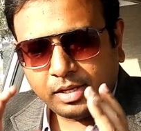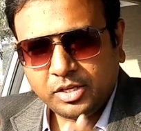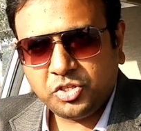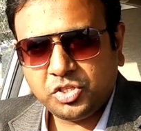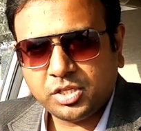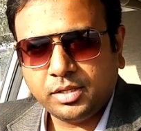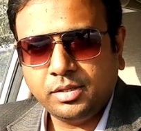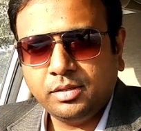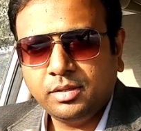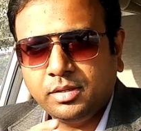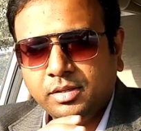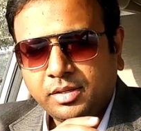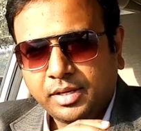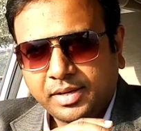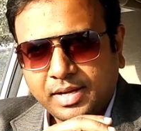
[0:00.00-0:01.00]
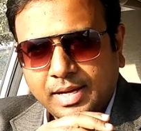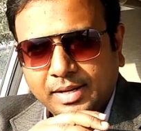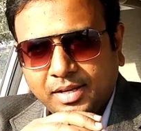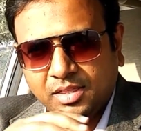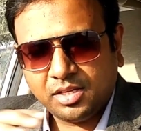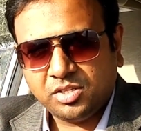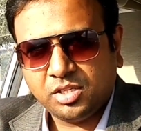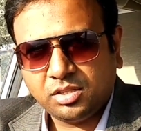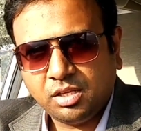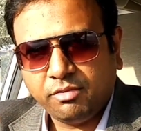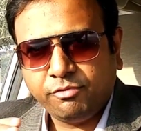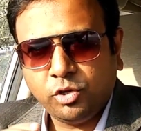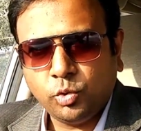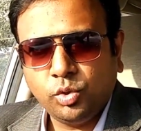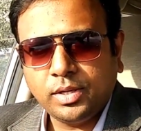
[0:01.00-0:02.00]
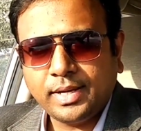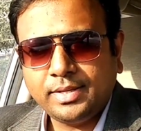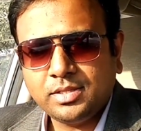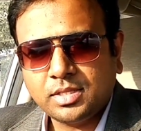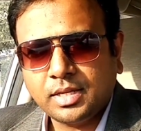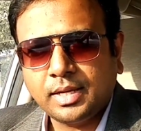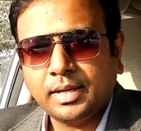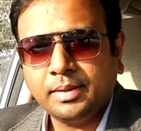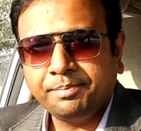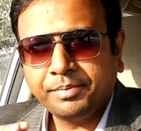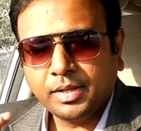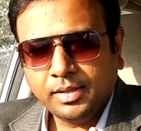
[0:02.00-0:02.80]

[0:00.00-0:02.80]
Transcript: इंजन या कार के अंदर जितने फ्यूल लाइन्स हैं